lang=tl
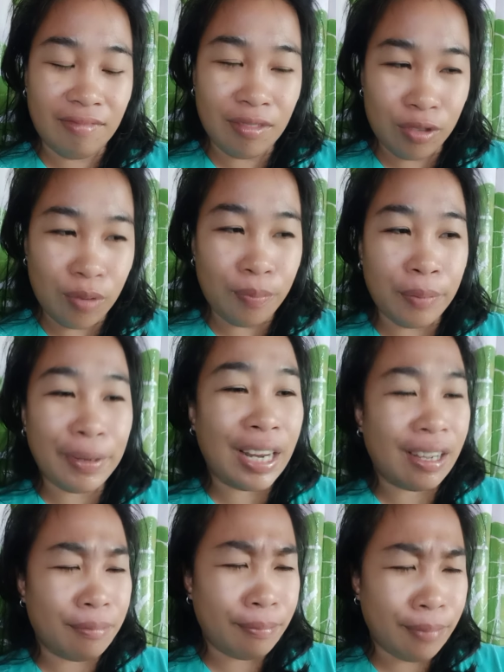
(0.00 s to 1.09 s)
Musang pagpalang,
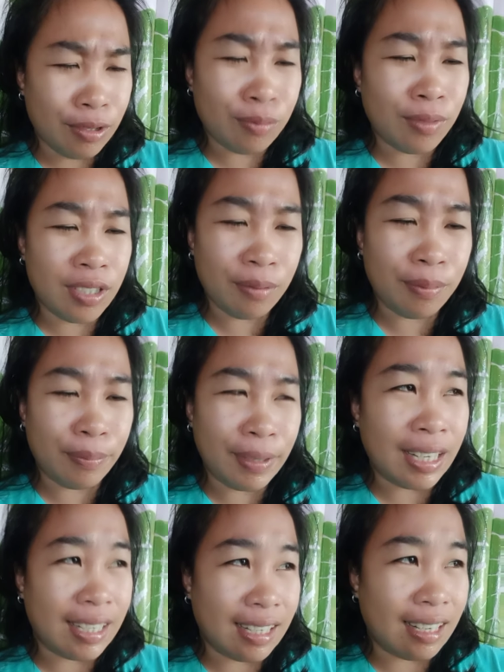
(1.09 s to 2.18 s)
pwes man sa
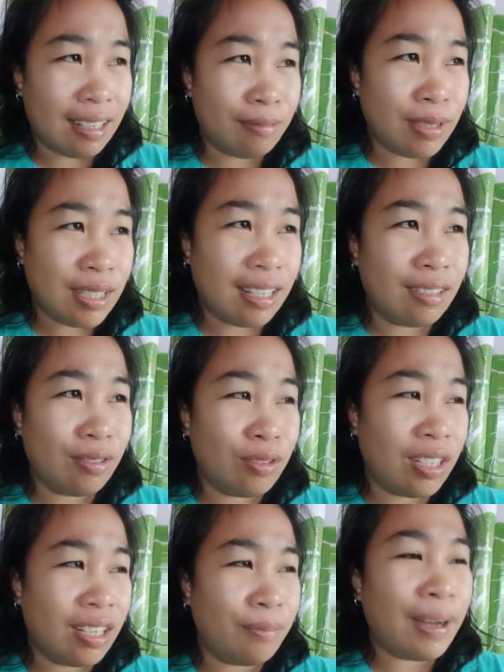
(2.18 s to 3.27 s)
pagpalangga. Basta daw
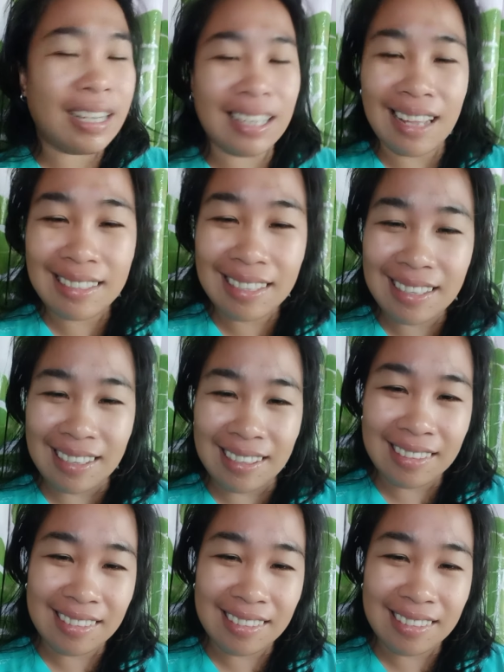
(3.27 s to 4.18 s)
na pagyan ka na.